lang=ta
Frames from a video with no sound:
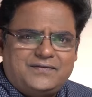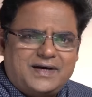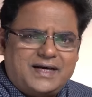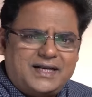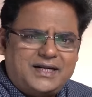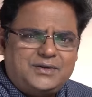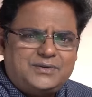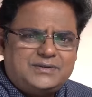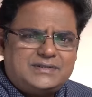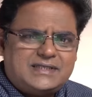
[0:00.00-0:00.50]

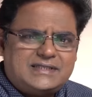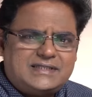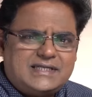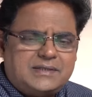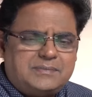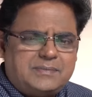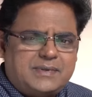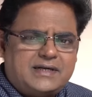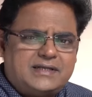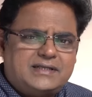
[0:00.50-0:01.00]
வேல்யூஸை
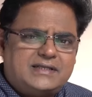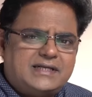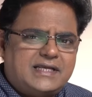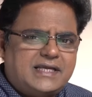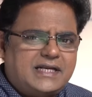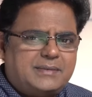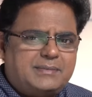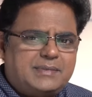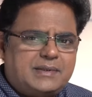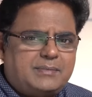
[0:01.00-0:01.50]
செட் பண்ணுறது
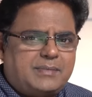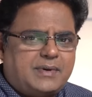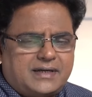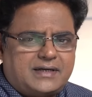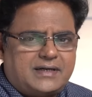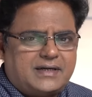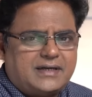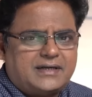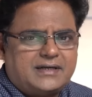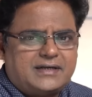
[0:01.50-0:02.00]
நிறைய பேர்
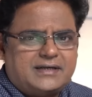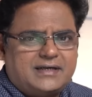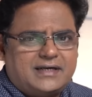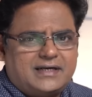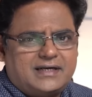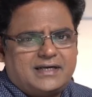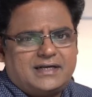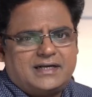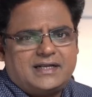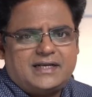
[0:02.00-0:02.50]
பண்ணுறாங்க
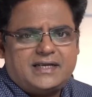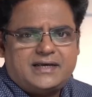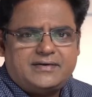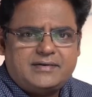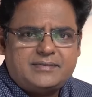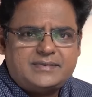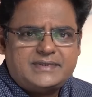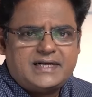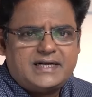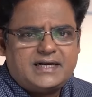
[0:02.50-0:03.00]
அதுக்கு நிறைய
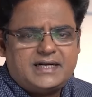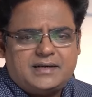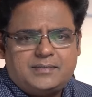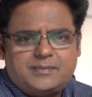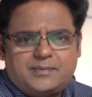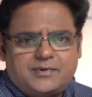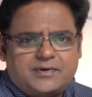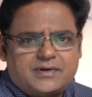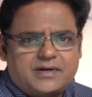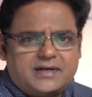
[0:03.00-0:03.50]
வெப்சைட்லேயே
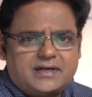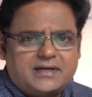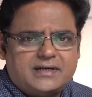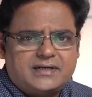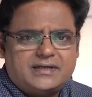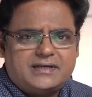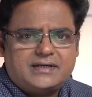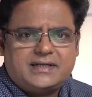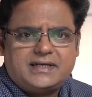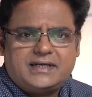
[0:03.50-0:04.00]
போடுறாங்க
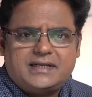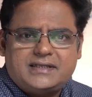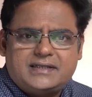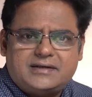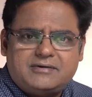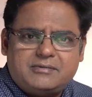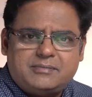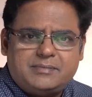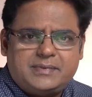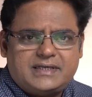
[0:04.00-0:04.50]
நிறைய
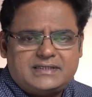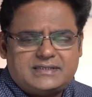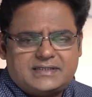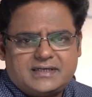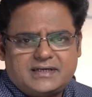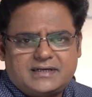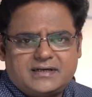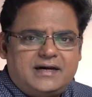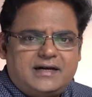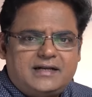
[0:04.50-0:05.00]
தடவை
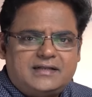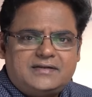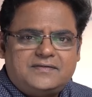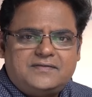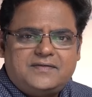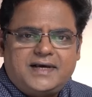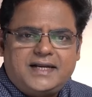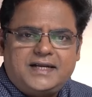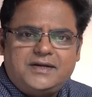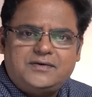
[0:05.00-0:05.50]
பேசுகிறாங்க ஆனால் அந்த
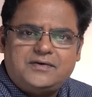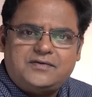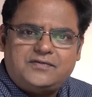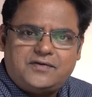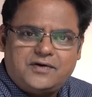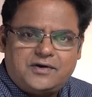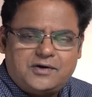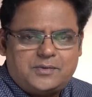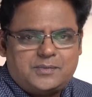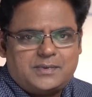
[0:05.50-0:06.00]
வேல்யூவை
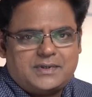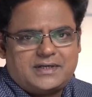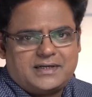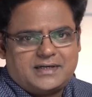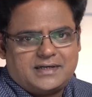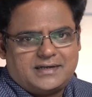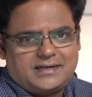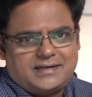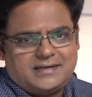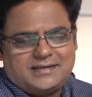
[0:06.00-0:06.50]
ஃபாலோ
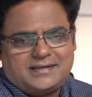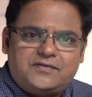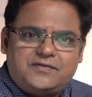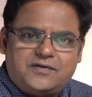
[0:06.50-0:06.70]
பண்ணுறாங்களா